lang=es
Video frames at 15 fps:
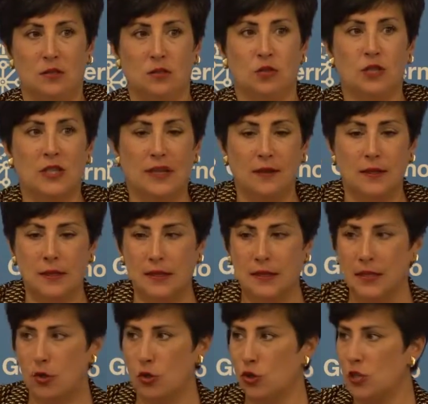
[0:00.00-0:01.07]
no sé,
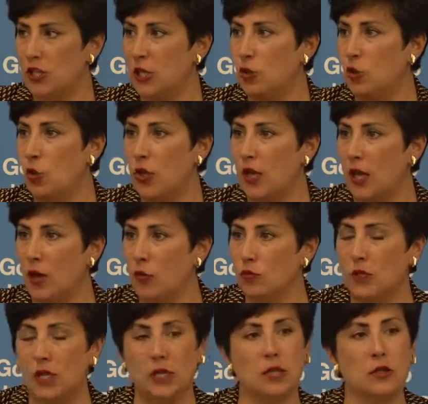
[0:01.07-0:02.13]
si constituye
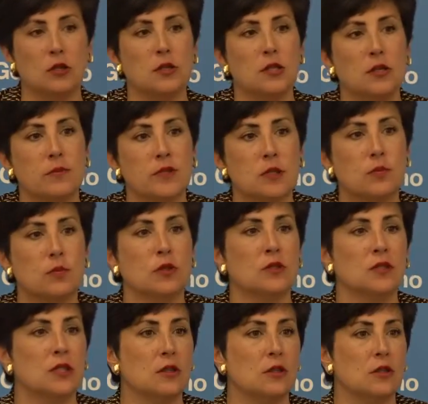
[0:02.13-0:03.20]
un delito en sí mismo,
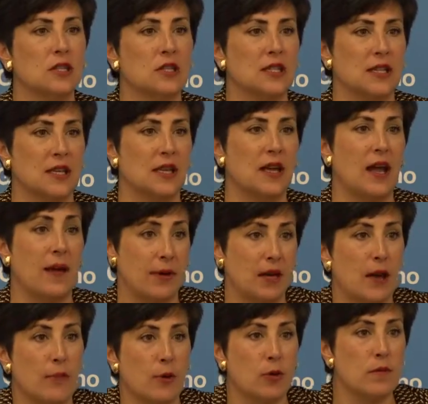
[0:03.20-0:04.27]
entiendo que se
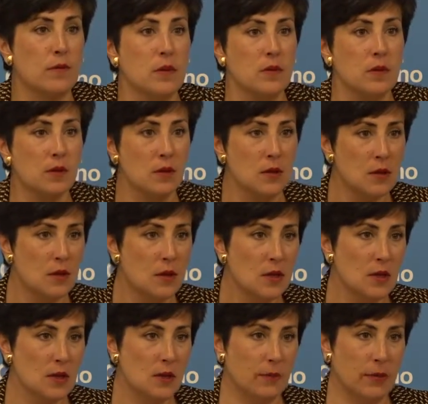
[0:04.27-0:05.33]
habría prohibido,
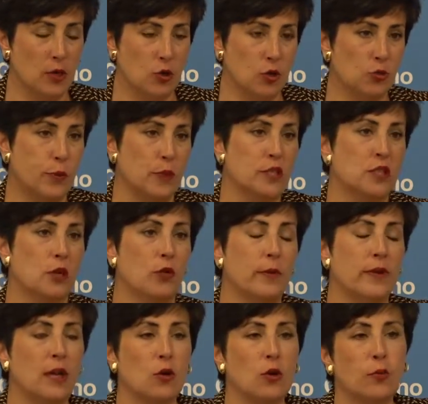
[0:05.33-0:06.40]
pero no por este
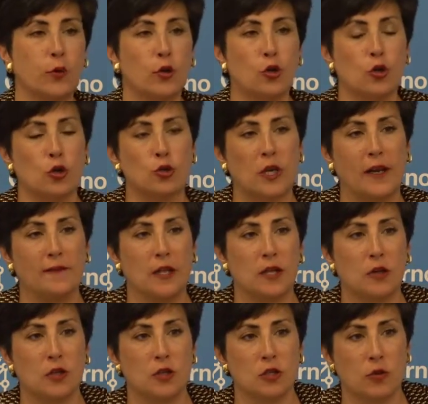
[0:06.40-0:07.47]
gobierno, por los
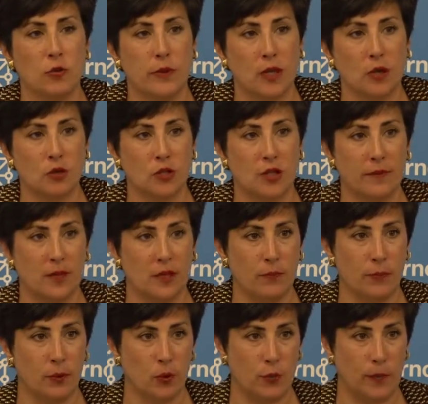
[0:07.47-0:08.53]
anteriores gobiernos
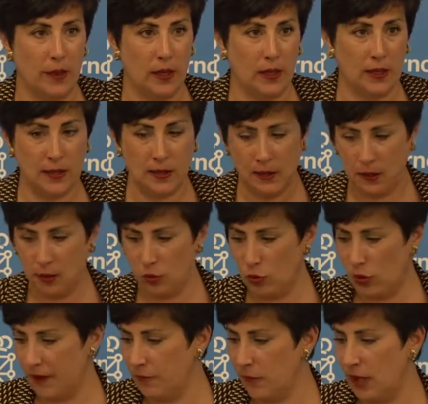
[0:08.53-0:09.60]
también, por UPN,
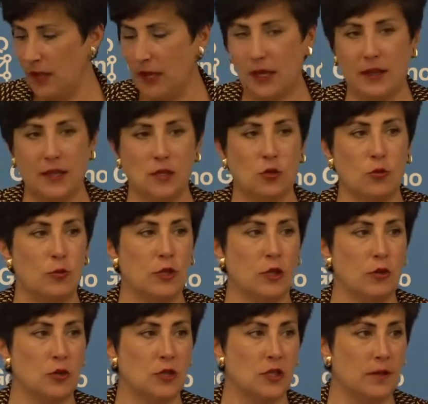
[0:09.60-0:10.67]
durante décadas, como
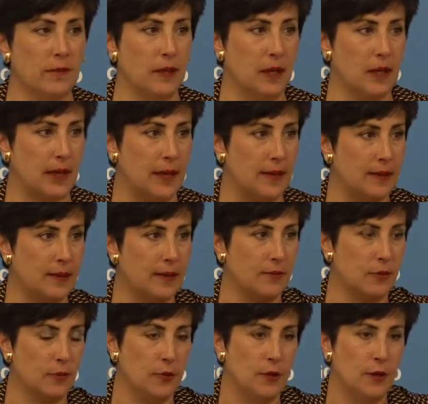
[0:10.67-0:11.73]
digo, que se viene
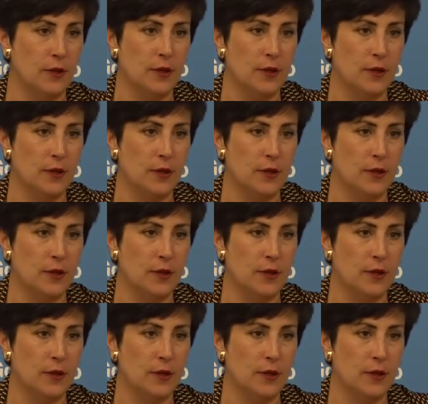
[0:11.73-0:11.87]
realizando